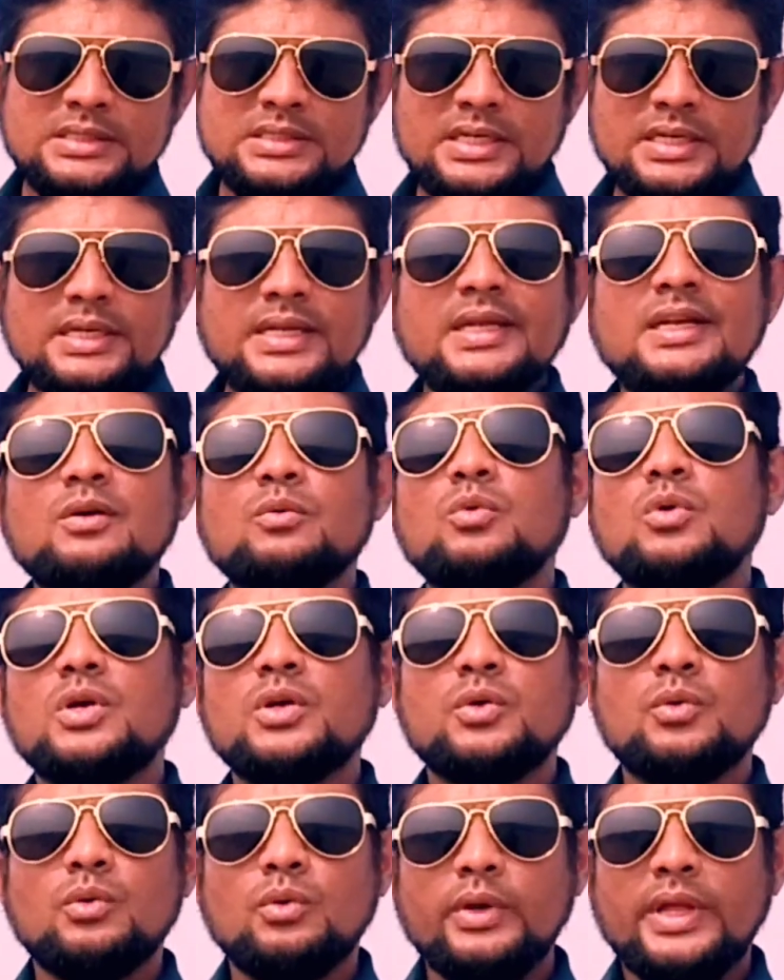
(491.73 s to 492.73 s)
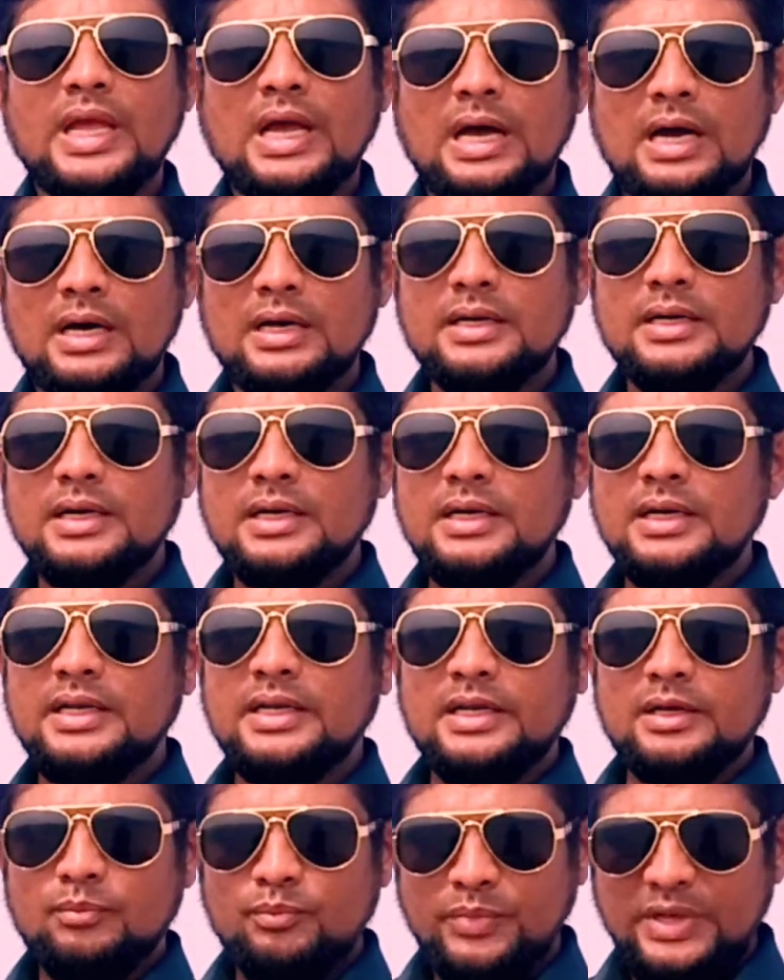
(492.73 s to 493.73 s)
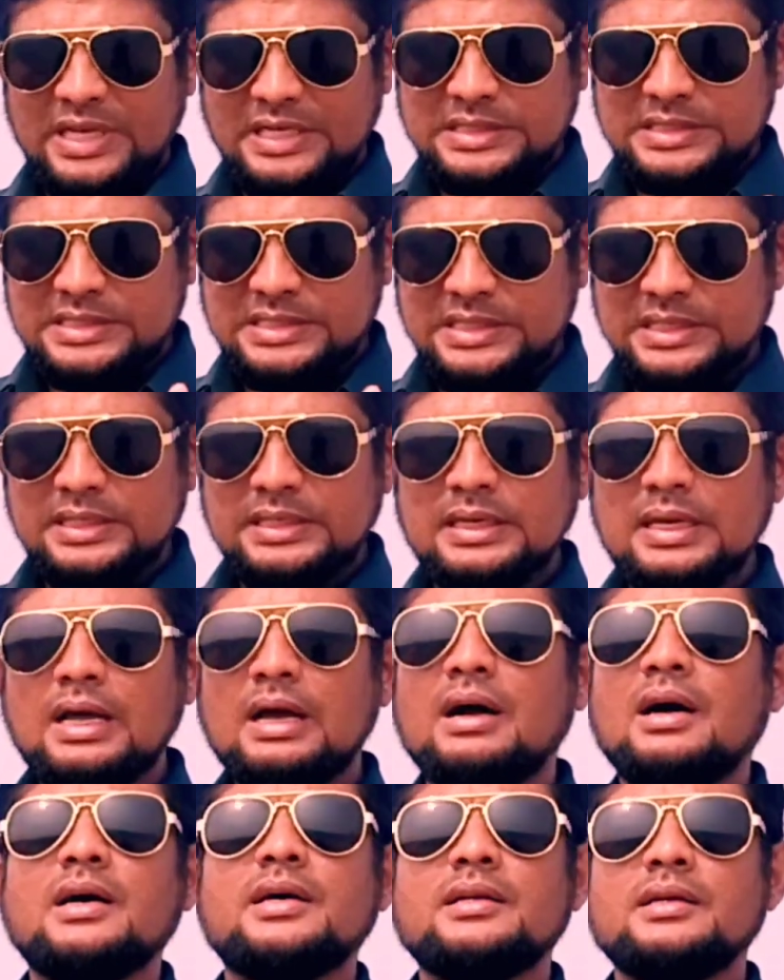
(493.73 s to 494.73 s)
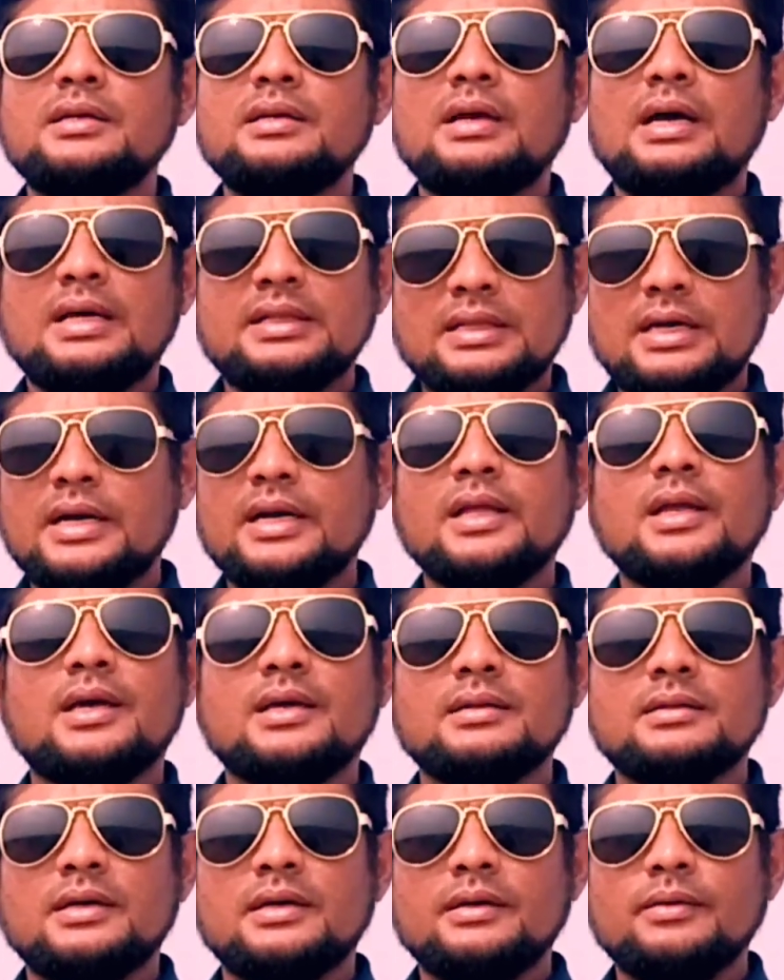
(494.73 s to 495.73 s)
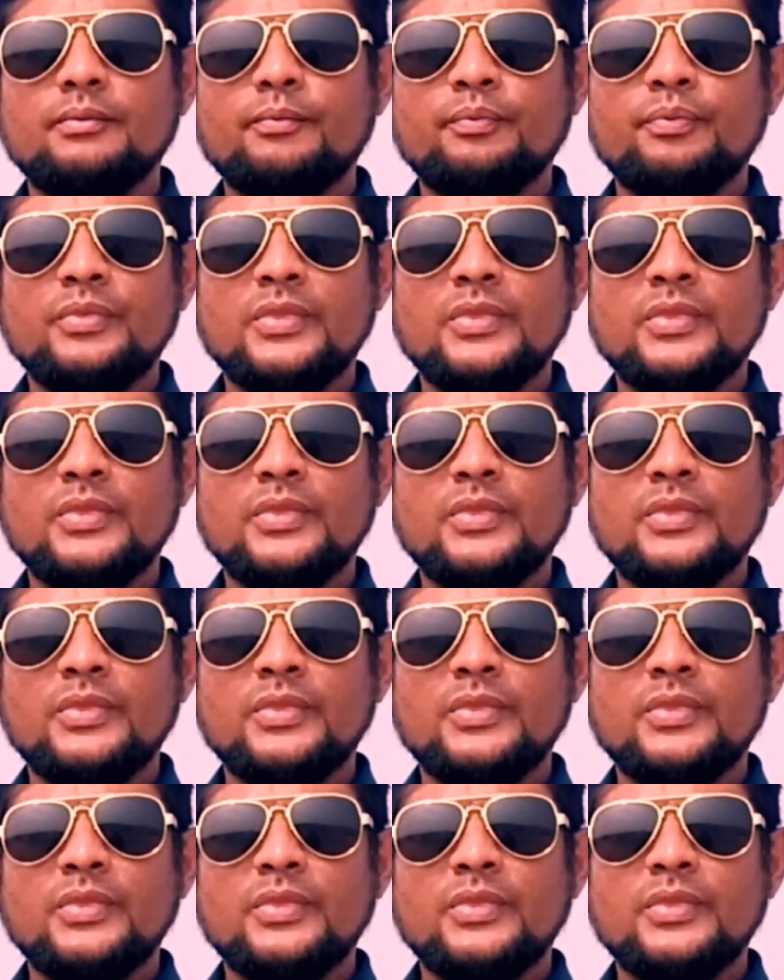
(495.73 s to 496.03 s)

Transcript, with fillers: சென்னையில் ஓடக்கூடிய ஆறுகள்லேயே மிக சின்ன ஆறு அந்த அடையாறு தான்